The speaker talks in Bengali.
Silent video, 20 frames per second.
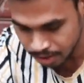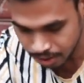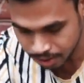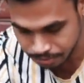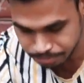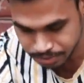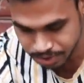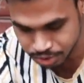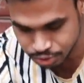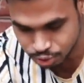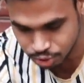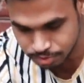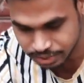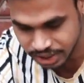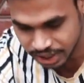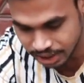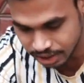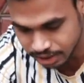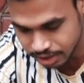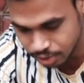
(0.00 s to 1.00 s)
আপনারা সবাই
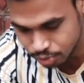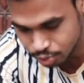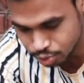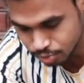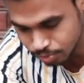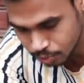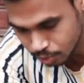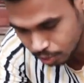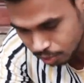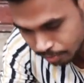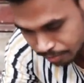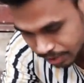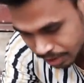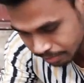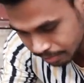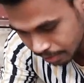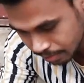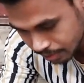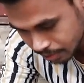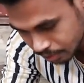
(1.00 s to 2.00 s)
হালকা কুসুম গরম পানি
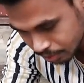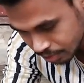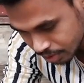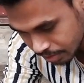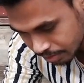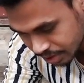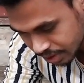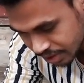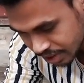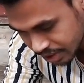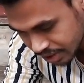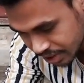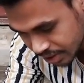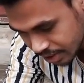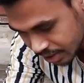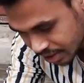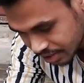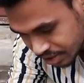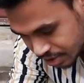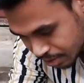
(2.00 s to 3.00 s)
ব্যবহার করতে পারেন একটি
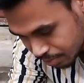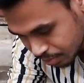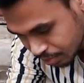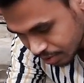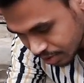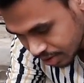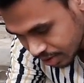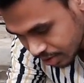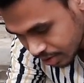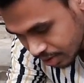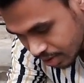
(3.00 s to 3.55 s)
গ্লাসের মধ্যে